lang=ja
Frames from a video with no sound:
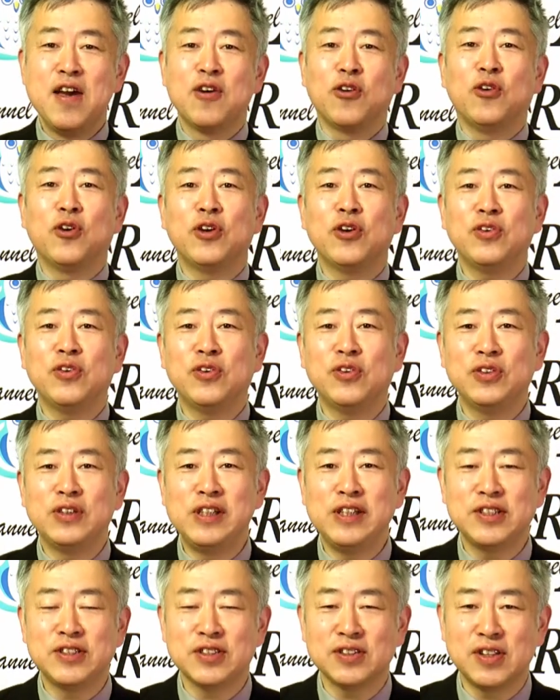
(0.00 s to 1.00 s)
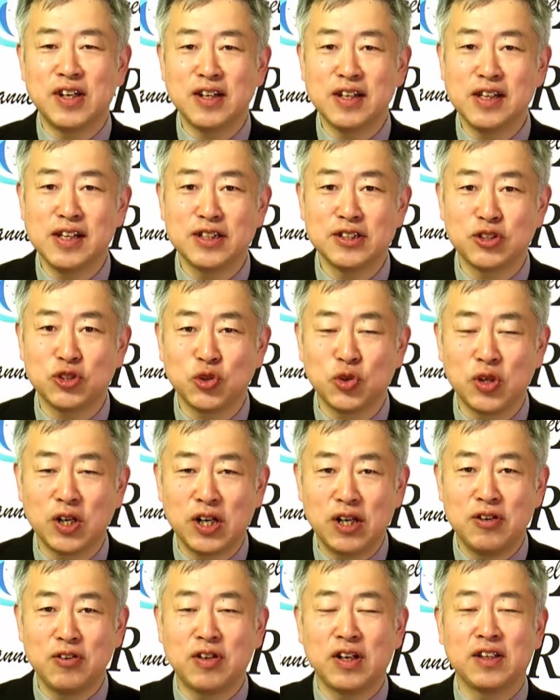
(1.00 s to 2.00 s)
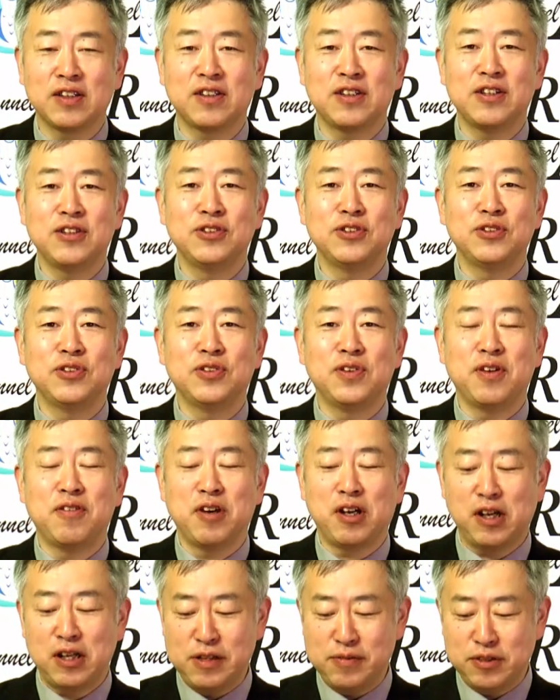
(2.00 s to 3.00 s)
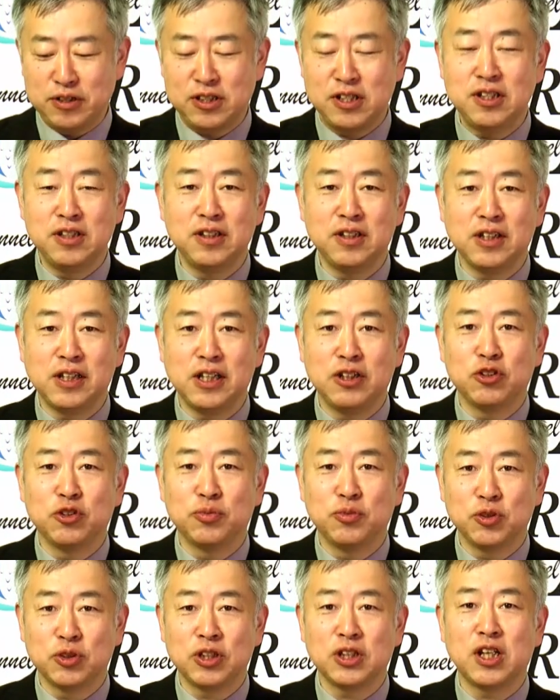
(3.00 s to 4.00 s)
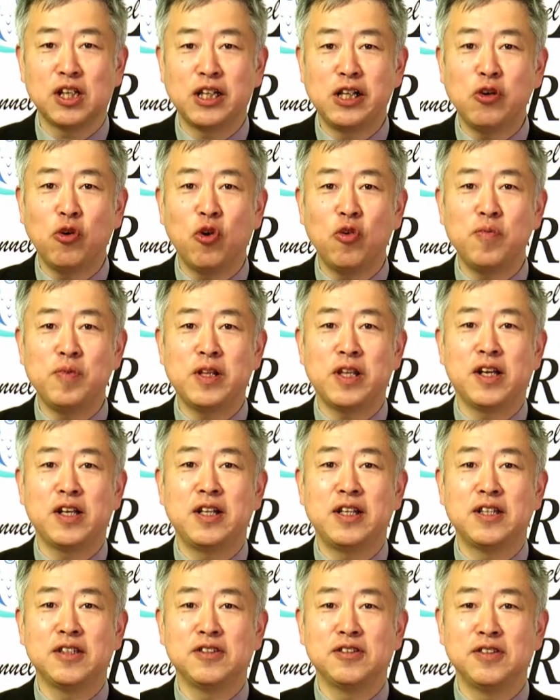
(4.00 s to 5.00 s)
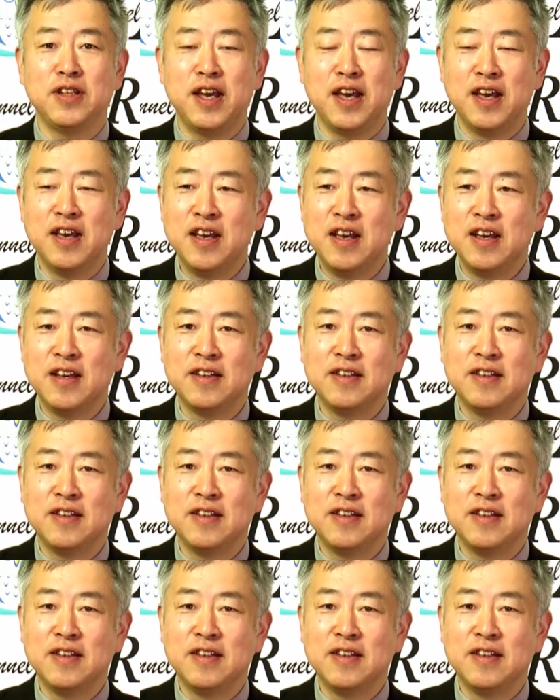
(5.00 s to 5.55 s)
これをいつ上げ足取られるかっていうのはわかりませんけども、ただ日本みたいにですね、